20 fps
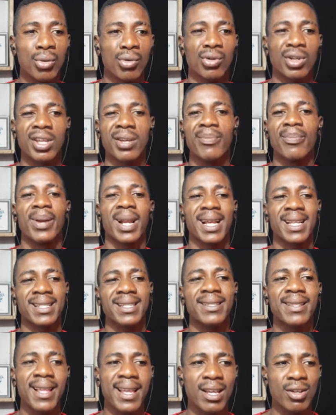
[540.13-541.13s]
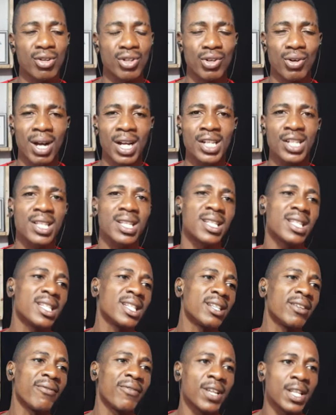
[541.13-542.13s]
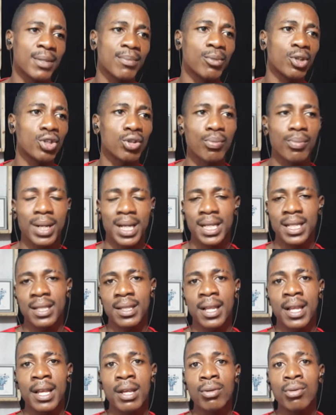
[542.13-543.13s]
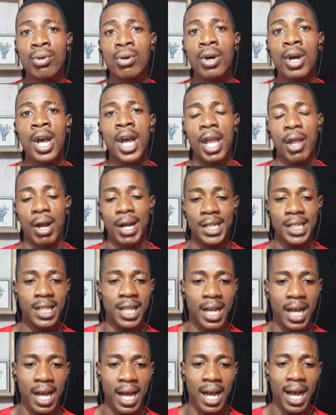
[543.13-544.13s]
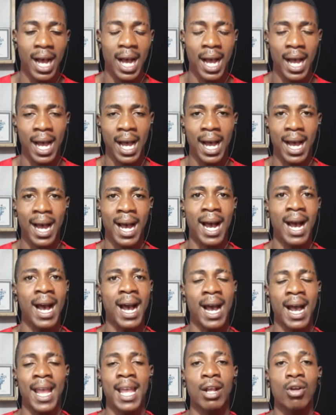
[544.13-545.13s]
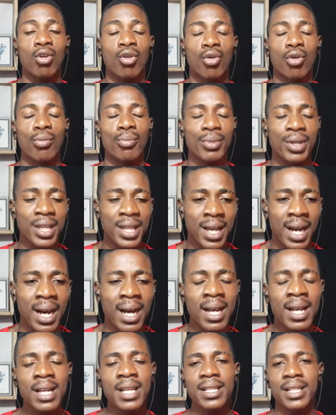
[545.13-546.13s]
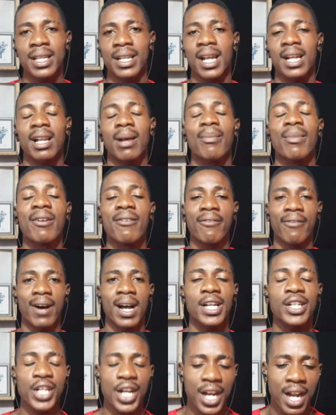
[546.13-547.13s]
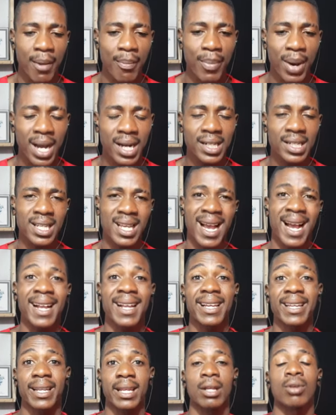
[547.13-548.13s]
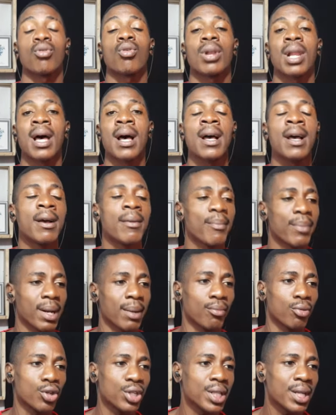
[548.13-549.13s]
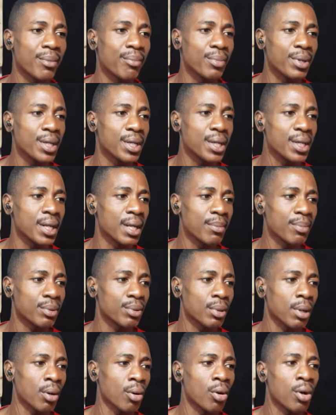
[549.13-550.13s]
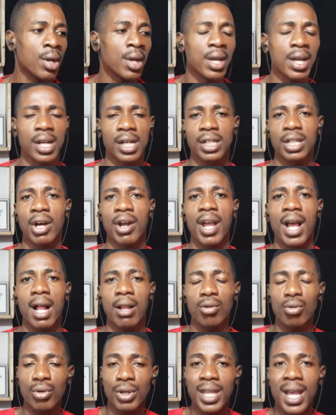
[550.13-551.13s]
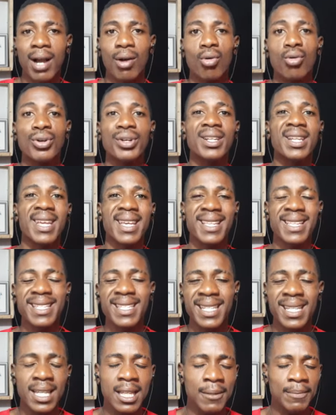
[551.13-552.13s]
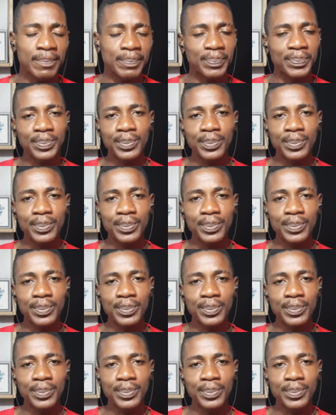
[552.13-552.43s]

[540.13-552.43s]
porque brasileiros, eu acho que se tivesse muito brasileiro, eu acho que a, a, a economia seria também vasta na parte agrícola para Moçambique, né, pessoal? Então é algo que acontece